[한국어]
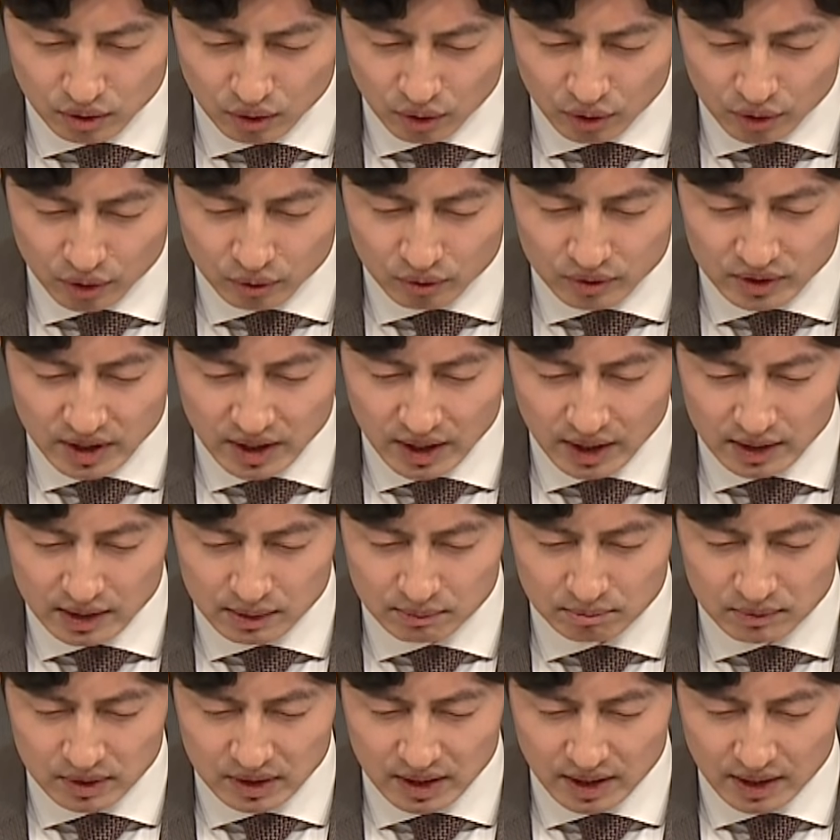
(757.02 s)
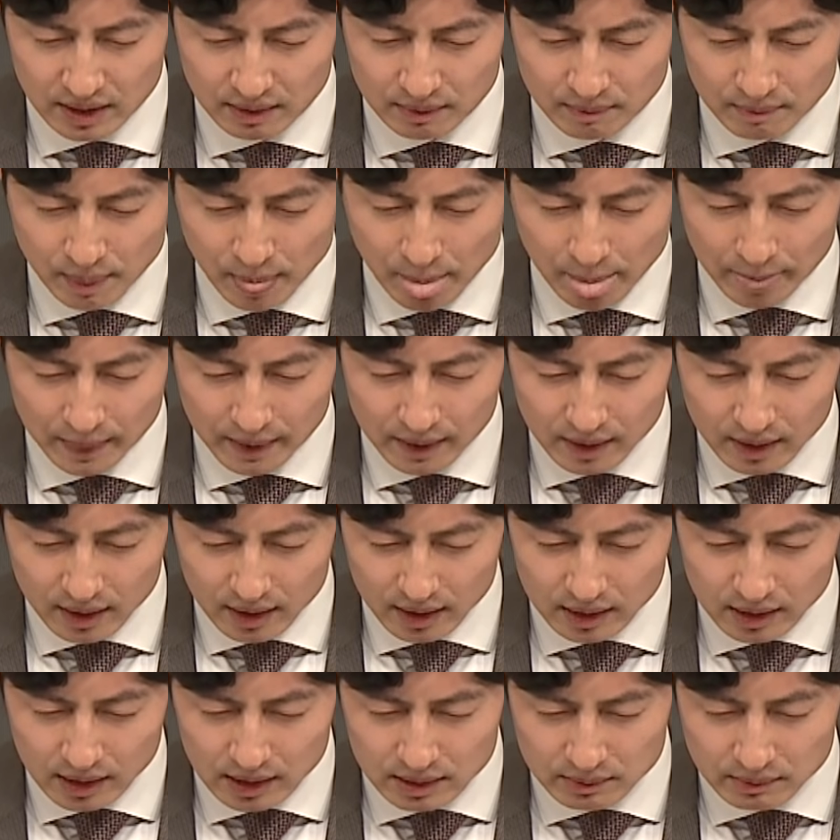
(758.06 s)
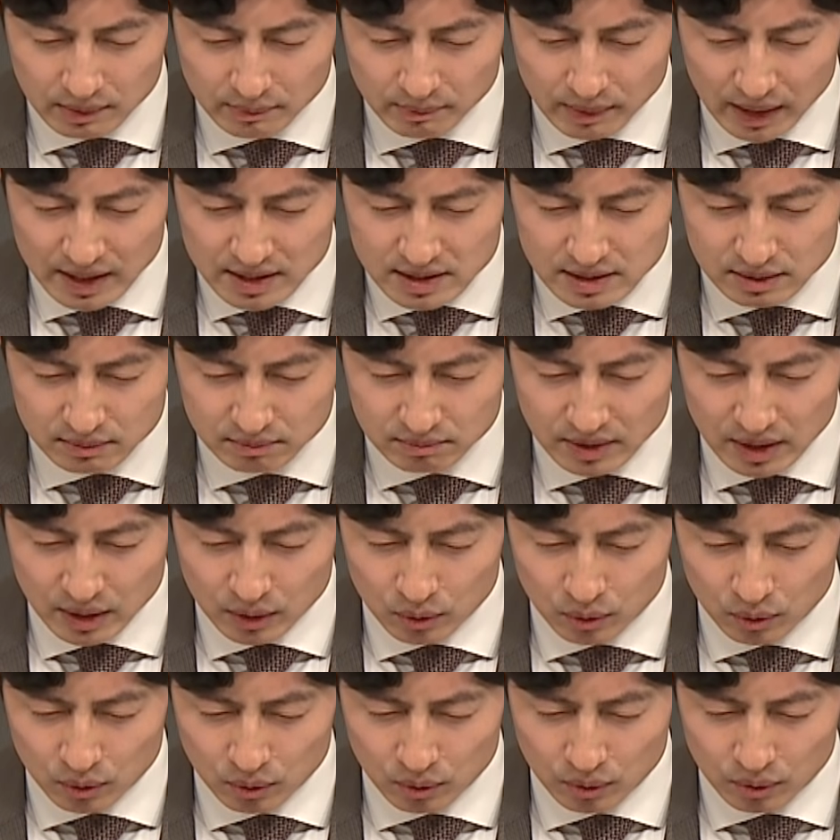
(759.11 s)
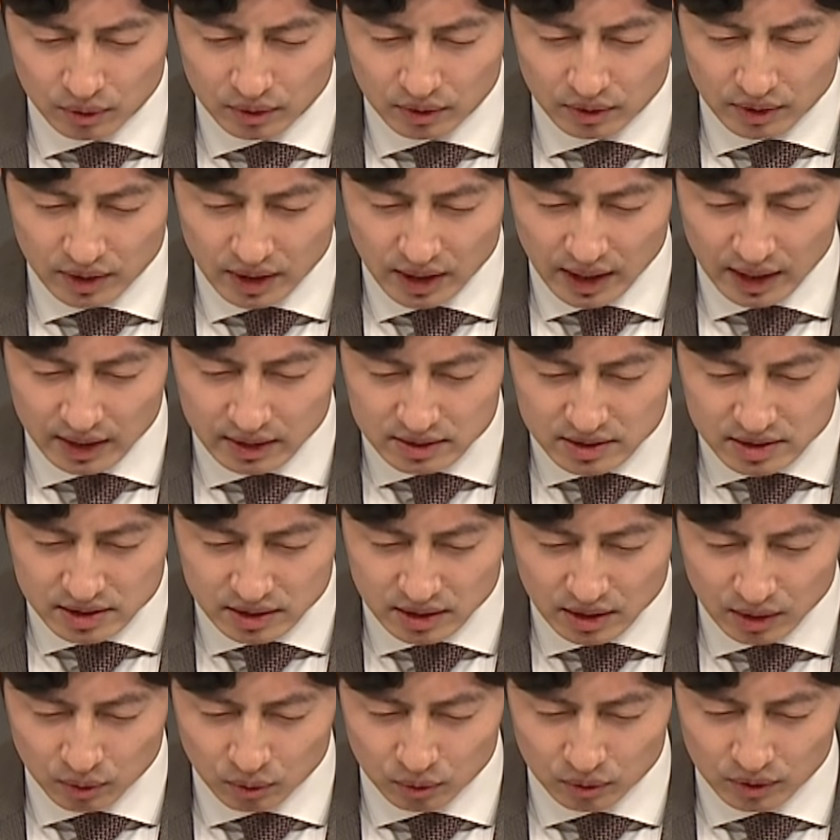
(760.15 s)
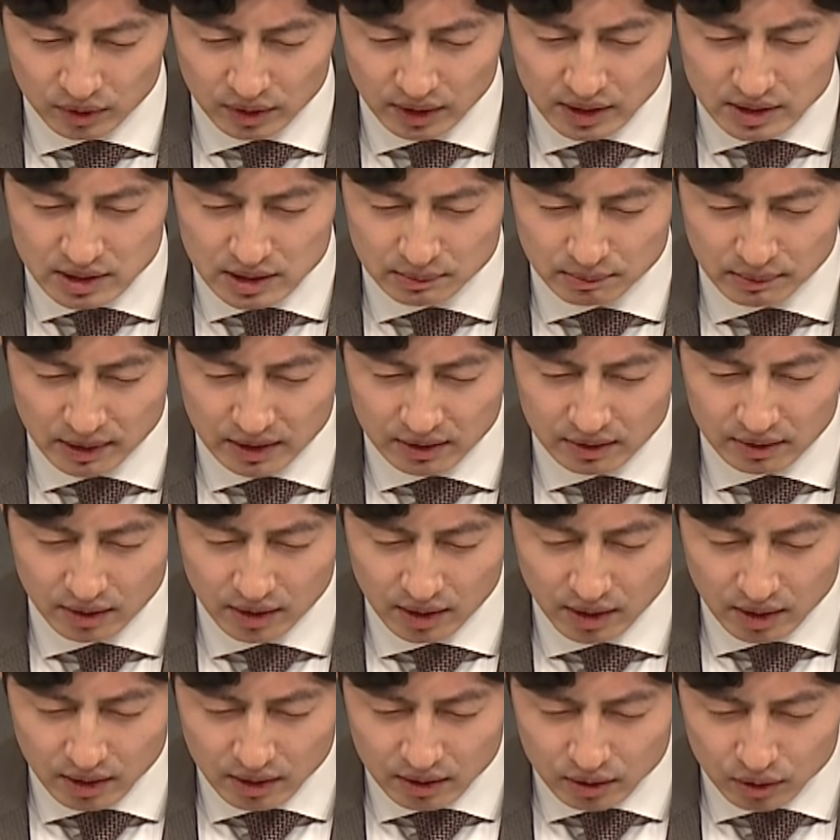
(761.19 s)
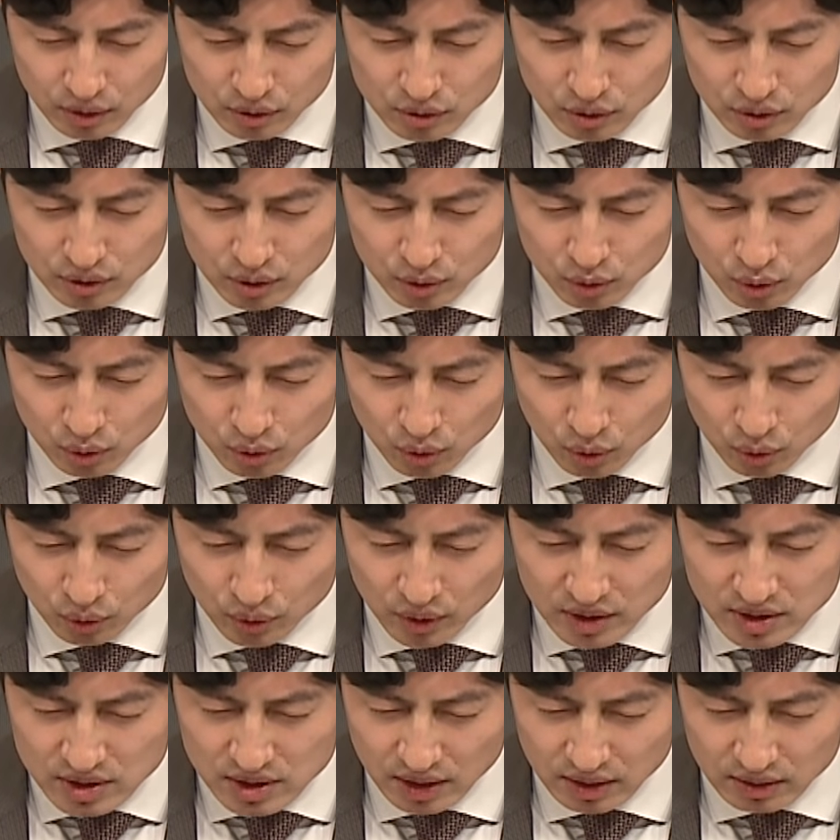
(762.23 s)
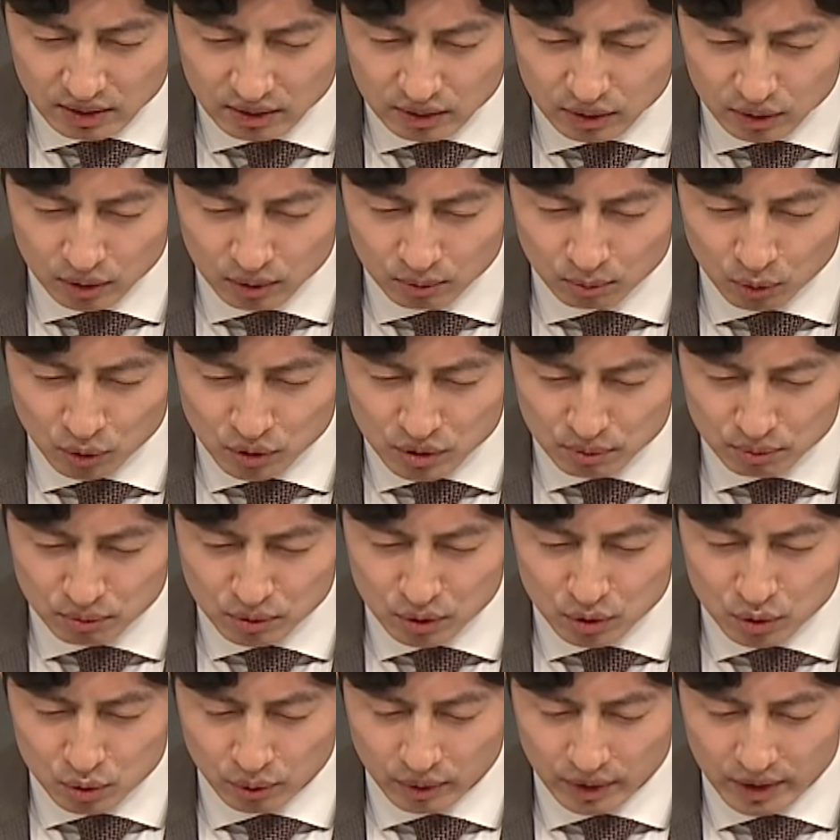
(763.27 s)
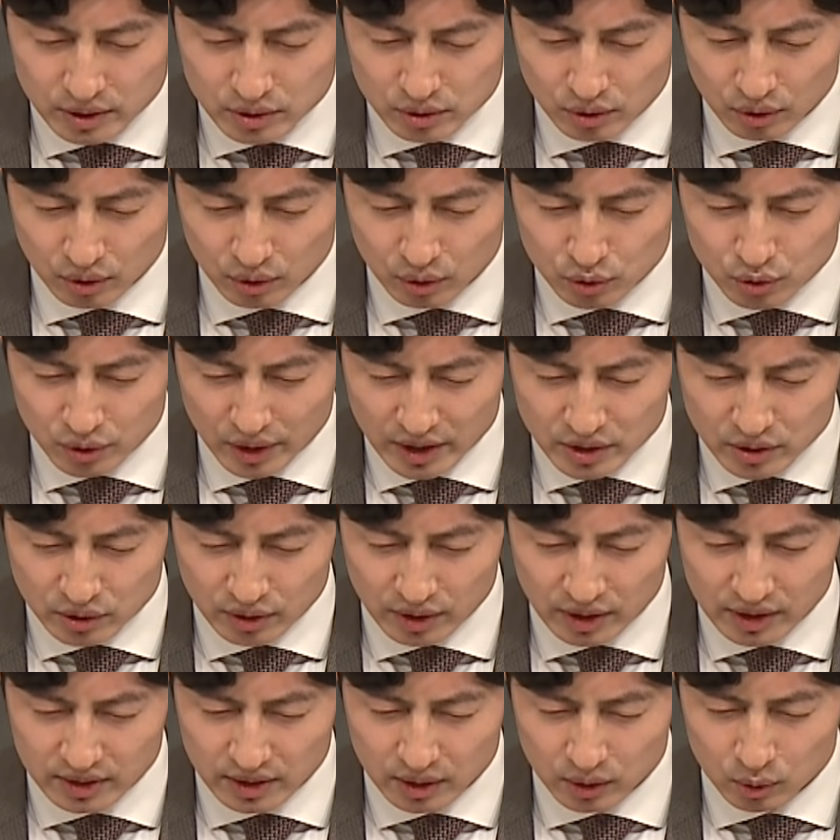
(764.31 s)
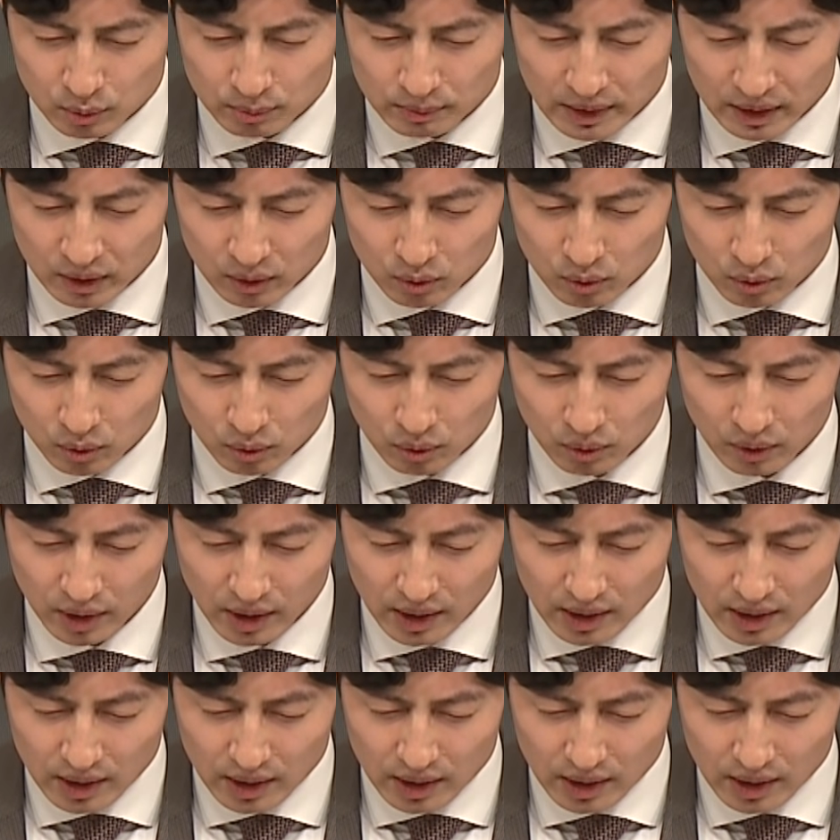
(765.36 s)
어려운 게 아닙니다. 하나님의 말씀대로 그렇게 가르친다고는 하지만 여전히 소통되지 않은 그런 모습들 속에서 좌절할 때도 많고,